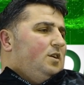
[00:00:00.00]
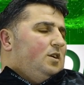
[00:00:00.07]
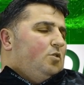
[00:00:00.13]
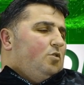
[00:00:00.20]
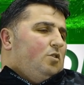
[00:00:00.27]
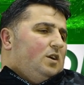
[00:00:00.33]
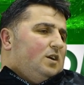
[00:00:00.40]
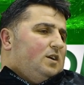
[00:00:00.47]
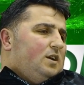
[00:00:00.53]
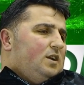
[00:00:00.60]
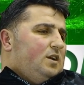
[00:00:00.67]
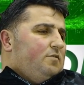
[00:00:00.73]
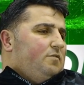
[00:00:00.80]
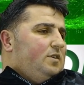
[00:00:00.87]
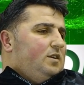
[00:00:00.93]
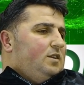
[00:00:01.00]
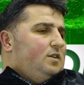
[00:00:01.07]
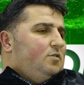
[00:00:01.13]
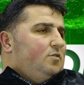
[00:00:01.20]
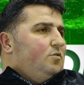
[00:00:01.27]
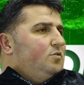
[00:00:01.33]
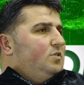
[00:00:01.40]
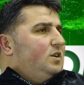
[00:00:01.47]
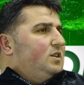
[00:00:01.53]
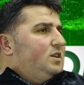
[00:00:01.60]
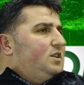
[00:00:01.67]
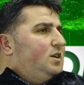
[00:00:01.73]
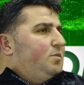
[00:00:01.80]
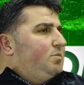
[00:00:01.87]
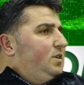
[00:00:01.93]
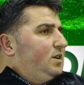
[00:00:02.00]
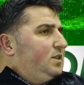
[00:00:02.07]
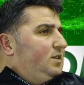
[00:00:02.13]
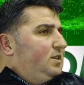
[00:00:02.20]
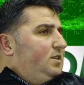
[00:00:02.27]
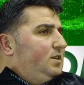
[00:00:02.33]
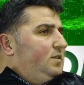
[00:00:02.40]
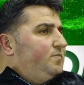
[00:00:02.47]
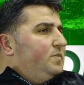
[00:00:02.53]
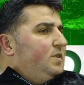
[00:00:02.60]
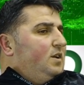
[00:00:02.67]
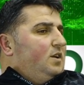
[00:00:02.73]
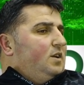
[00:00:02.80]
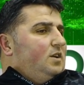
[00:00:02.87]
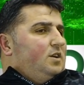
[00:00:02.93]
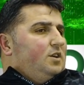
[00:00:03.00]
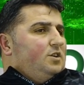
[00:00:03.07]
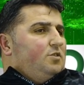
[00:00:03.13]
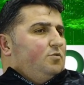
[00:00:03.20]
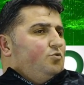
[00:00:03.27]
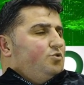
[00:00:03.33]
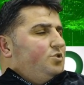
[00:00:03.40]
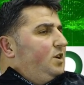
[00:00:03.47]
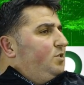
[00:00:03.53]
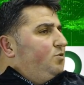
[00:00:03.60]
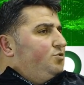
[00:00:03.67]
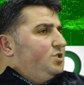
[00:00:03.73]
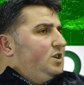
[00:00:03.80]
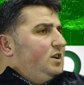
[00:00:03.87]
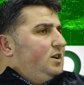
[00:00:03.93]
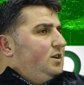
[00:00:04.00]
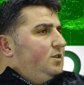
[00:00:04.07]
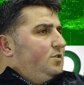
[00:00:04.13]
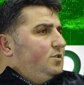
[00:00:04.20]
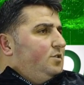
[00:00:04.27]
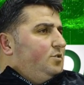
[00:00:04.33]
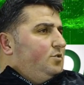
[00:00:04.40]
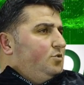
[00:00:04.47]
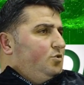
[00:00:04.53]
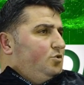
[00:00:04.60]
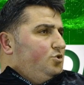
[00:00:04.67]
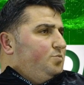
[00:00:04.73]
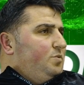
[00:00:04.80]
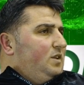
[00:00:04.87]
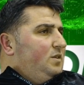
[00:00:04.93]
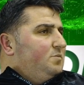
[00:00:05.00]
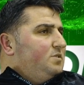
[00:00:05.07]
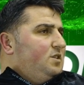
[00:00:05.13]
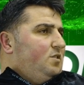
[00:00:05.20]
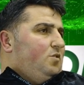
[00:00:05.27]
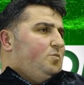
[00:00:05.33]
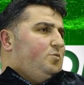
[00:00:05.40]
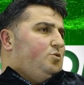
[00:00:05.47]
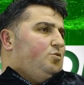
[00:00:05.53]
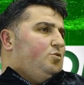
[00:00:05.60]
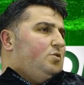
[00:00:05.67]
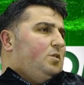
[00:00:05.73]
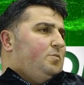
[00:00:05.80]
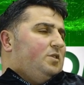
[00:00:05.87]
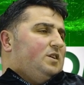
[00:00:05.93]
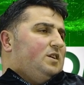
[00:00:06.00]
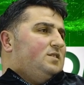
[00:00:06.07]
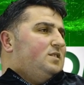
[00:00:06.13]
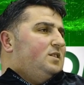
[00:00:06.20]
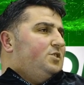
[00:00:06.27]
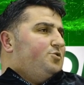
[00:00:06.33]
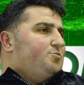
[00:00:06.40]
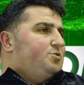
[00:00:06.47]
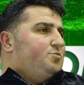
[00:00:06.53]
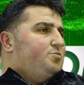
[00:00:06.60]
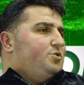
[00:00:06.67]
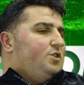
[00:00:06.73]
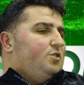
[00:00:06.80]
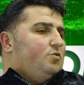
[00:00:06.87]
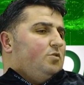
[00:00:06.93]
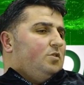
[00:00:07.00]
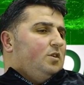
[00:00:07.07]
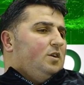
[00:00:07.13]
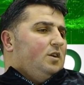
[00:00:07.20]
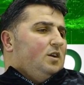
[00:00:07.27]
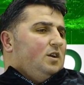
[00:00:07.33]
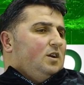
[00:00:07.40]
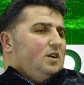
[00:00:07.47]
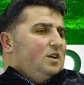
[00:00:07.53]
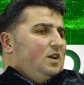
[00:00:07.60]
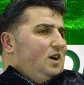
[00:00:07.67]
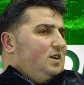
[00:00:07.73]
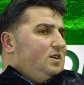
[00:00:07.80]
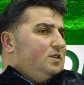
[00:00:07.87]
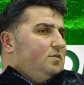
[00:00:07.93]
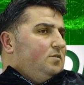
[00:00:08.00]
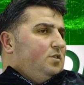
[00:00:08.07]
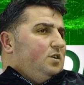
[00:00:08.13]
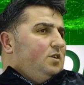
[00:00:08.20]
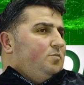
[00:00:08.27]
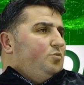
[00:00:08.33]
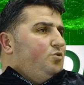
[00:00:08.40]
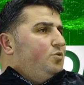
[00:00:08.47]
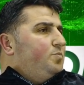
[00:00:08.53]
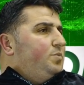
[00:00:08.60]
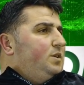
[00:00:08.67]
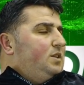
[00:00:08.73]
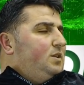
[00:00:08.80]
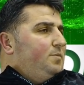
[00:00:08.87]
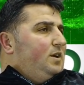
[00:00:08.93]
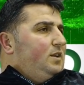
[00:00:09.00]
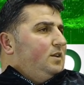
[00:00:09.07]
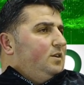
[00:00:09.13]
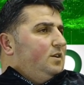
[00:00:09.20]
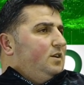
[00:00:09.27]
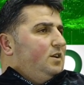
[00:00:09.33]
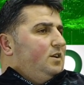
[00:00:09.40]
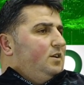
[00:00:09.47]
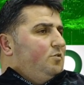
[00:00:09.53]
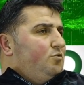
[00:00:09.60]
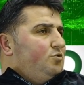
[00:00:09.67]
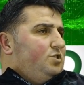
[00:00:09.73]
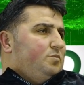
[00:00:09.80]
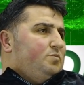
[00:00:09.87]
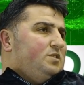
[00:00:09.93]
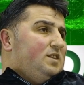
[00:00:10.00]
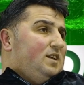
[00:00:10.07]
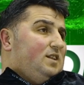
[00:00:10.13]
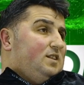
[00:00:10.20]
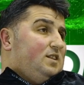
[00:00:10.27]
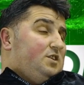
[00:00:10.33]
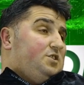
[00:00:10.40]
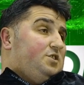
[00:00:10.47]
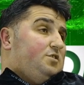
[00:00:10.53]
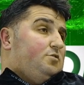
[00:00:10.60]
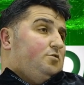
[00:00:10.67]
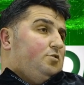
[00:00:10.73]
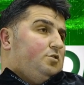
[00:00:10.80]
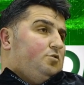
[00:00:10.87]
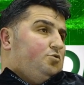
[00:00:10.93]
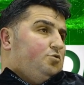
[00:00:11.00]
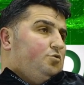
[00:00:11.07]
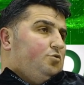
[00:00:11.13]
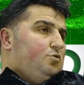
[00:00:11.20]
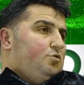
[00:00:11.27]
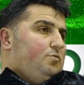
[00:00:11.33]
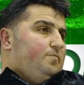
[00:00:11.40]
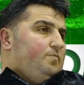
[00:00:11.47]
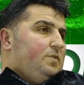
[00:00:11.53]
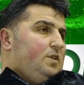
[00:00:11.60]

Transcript: Öyle karar verildi. Onlara da tebliğ edildi. 2-3 tane hocayla görüşmelerimiz devam ediyor ama kesinleşmiş bir şey yok. Yarın e, büyük bir ihtimal e, yeni hocamız netleşir diye düşünüyorum.